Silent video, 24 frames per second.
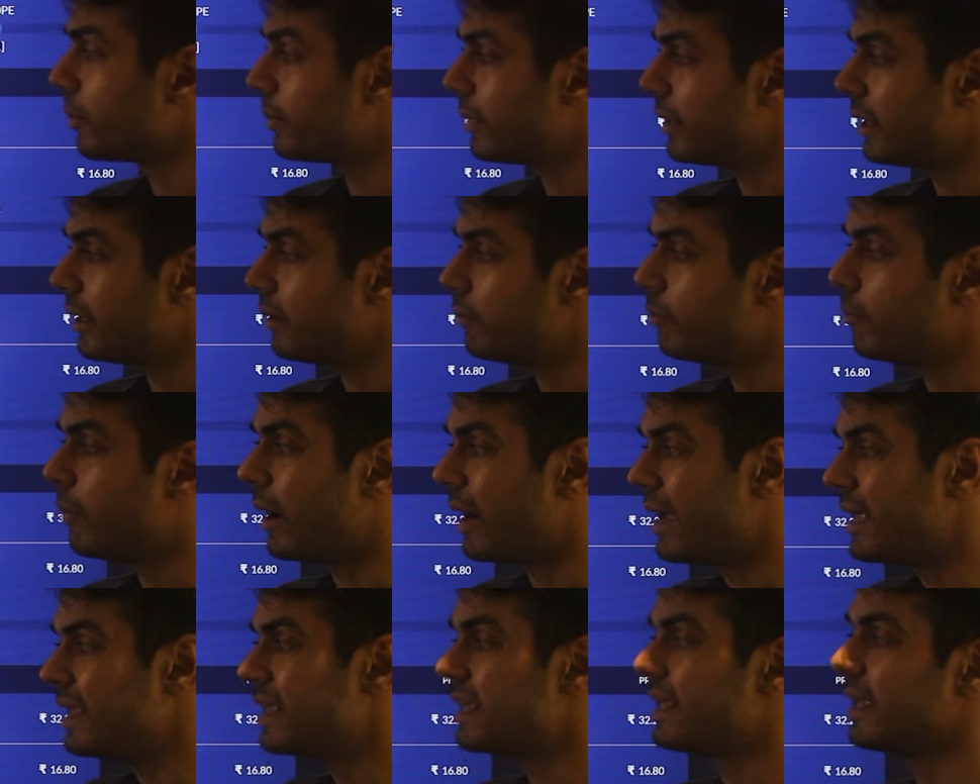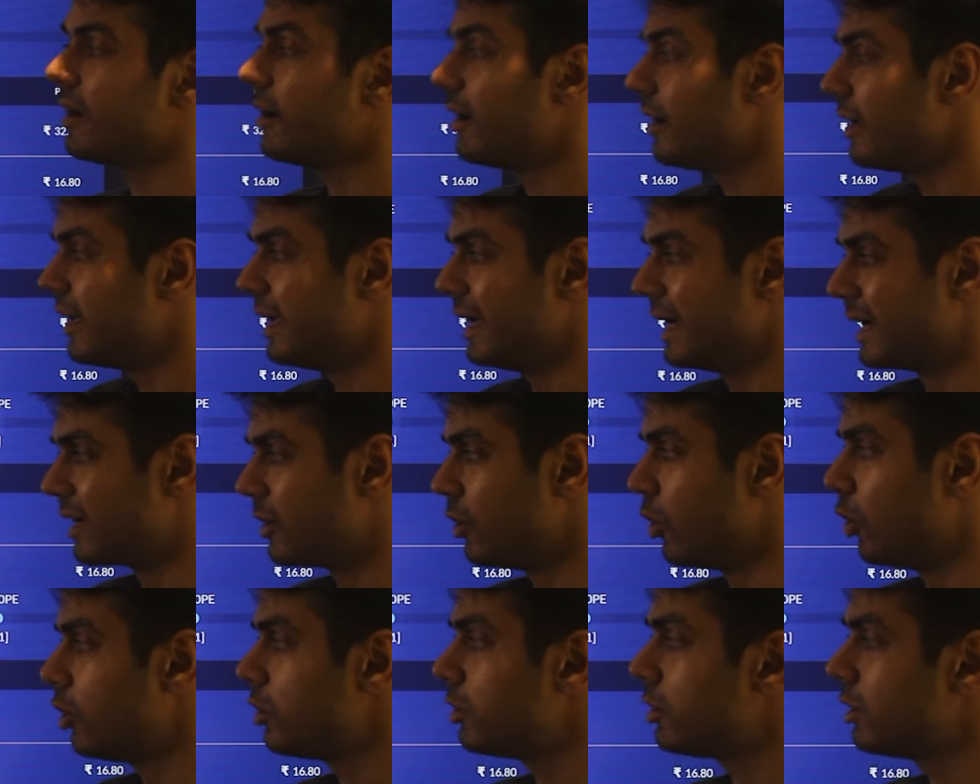हमने बाई किया है एक
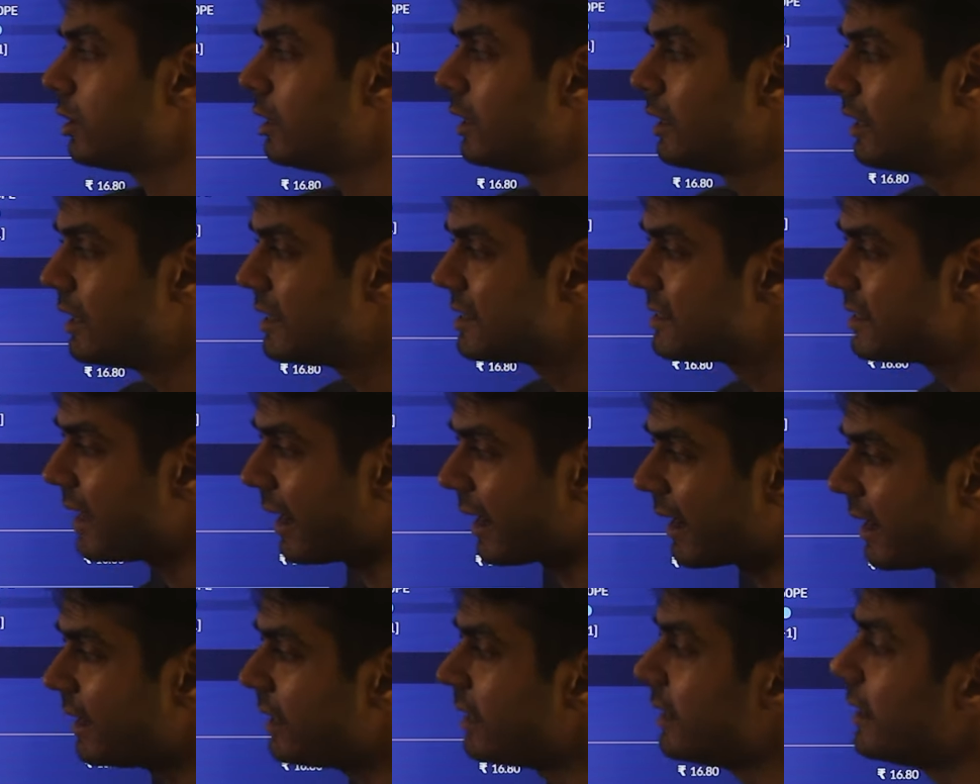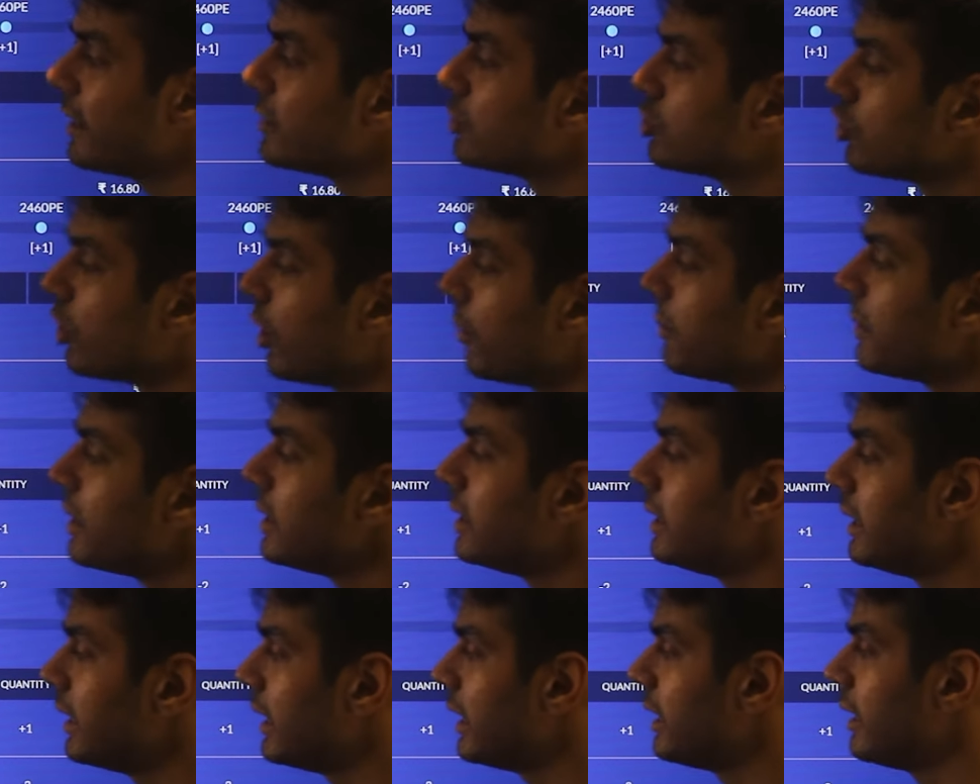लॉट सेकेंड लेग जो हमने
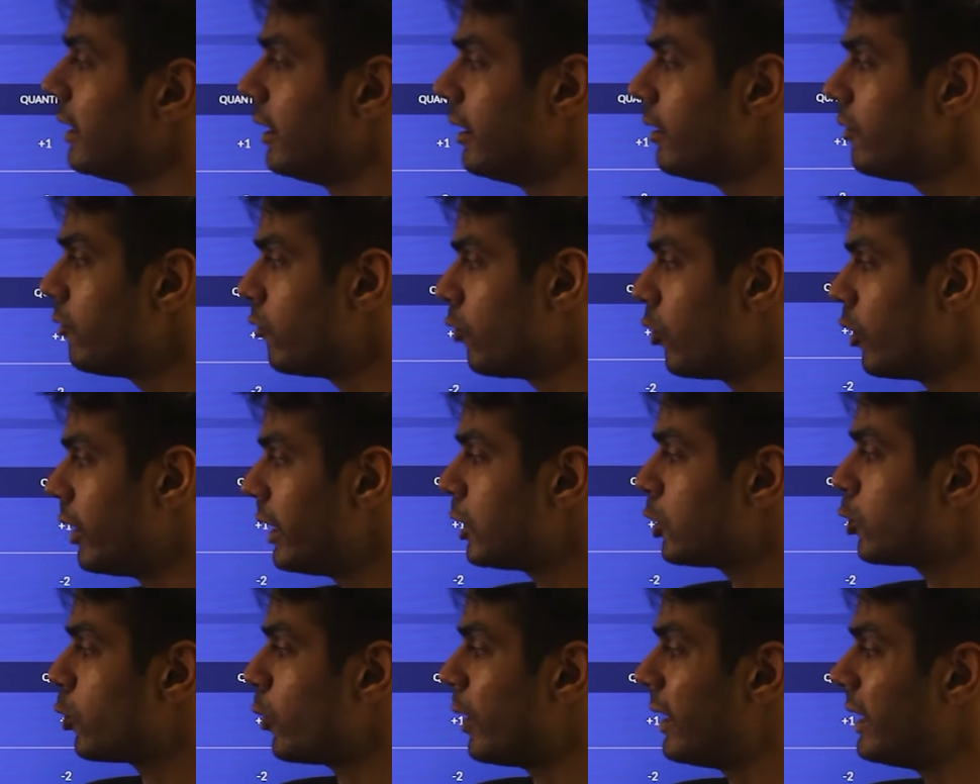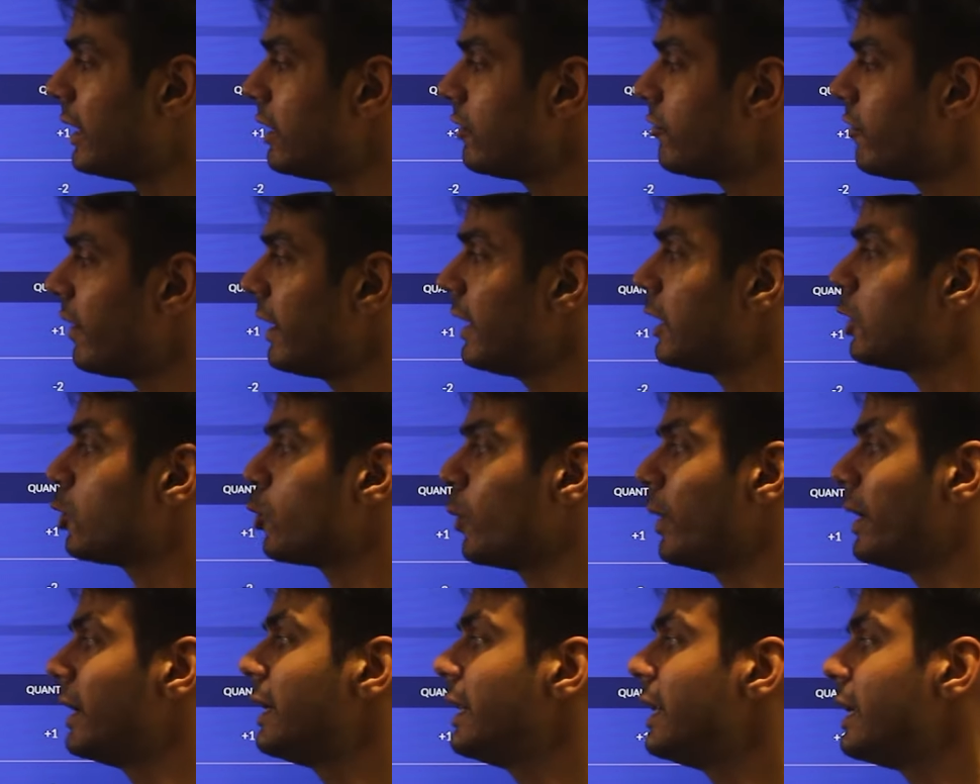लिया है वो है
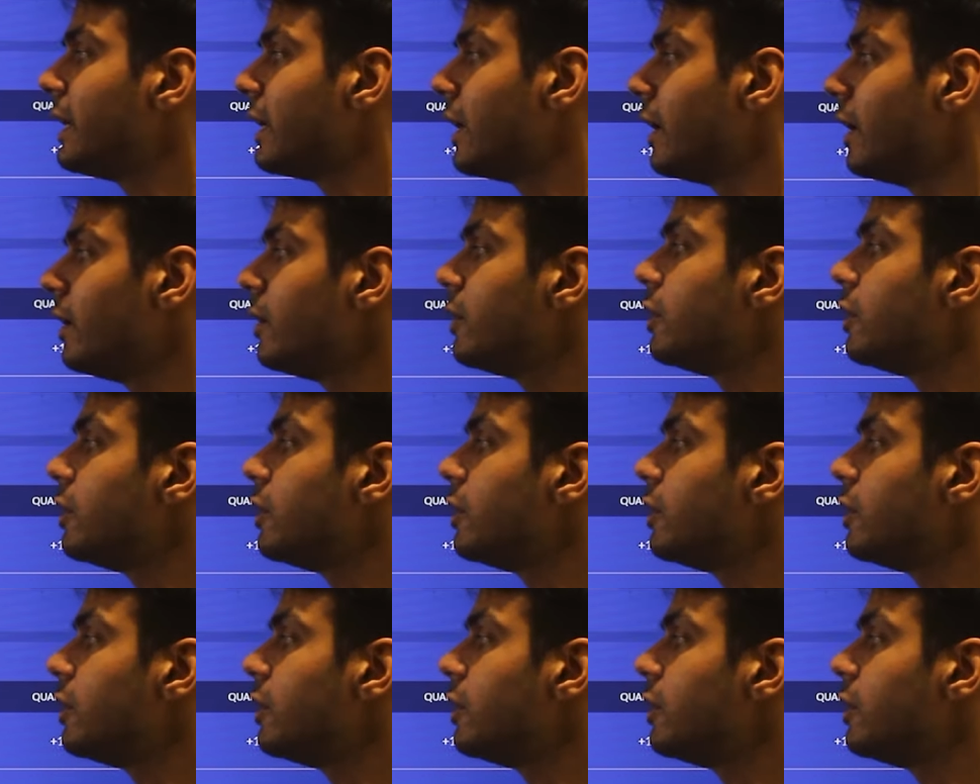2520 का